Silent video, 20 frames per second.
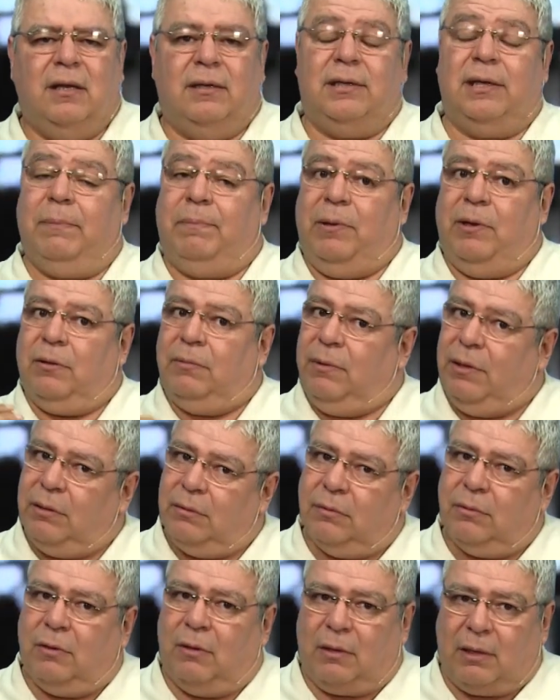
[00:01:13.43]
sí, pero
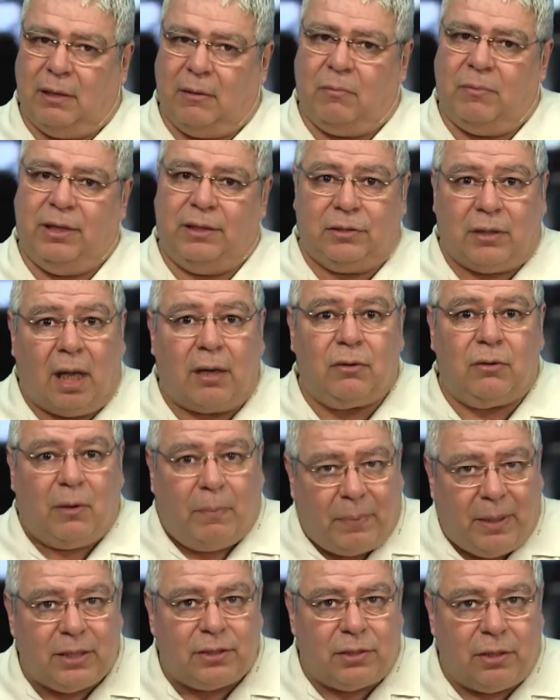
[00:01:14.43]
bueno, lo que aumentaron
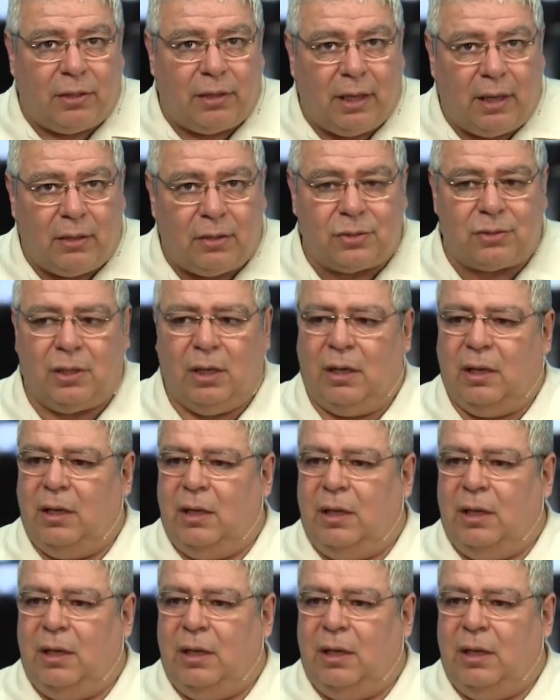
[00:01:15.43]
los precios de los,